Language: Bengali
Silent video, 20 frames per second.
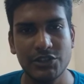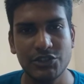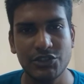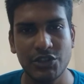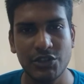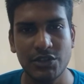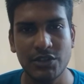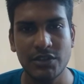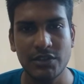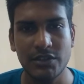
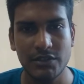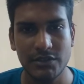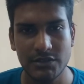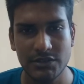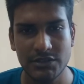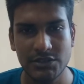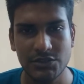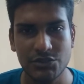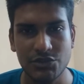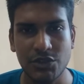সকল
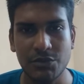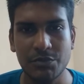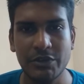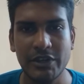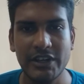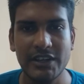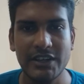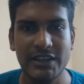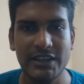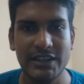জব
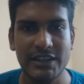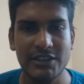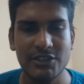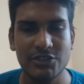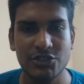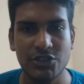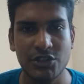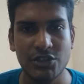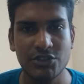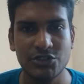রিলেটেড
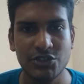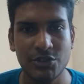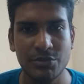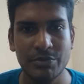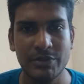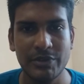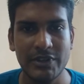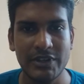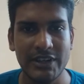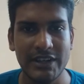সকল
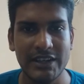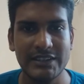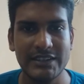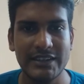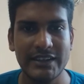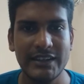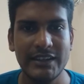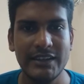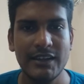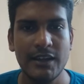জবের
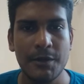ক্ষেত্রেই